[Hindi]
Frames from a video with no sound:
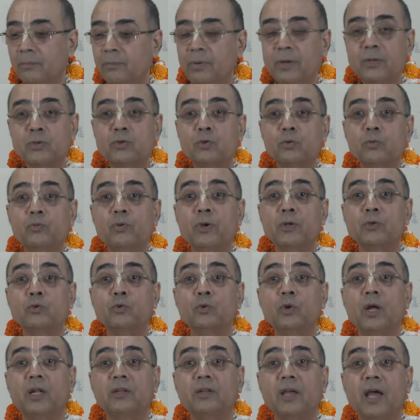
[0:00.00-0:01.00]
फिर फिर
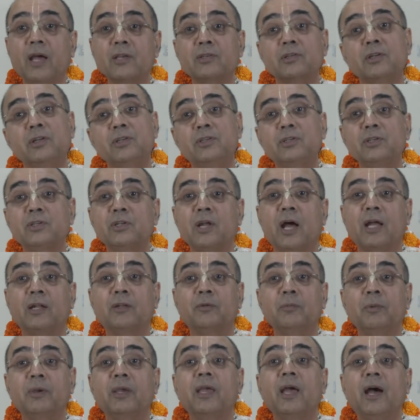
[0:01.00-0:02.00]
सुनाता है असली चीज
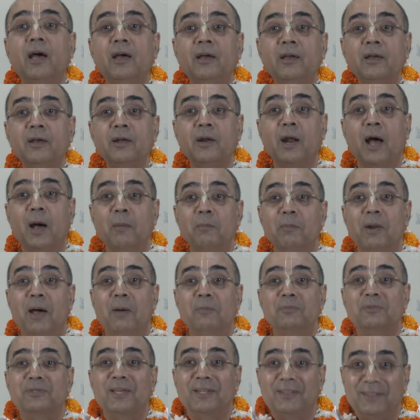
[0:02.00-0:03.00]
रात में क्या राम
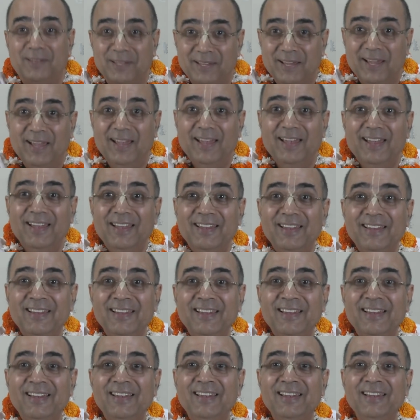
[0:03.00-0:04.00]
नाम सत्य है
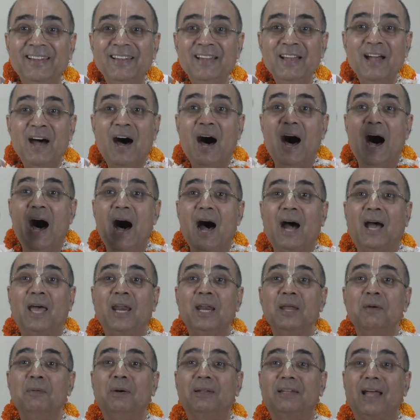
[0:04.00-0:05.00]

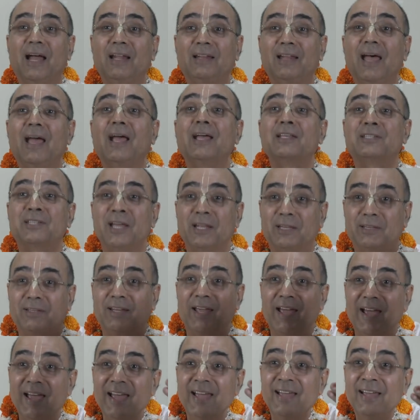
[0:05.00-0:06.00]
आखिरी बताता है कि
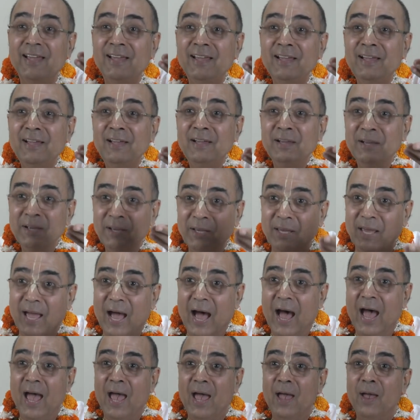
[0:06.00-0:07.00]
सत्य
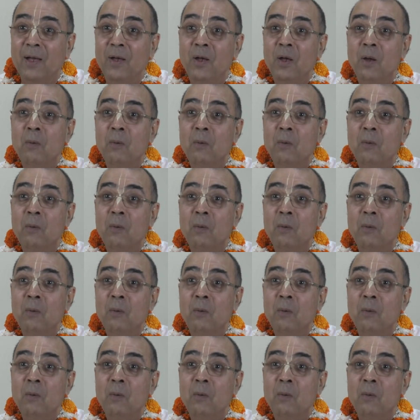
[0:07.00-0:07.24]
क्या है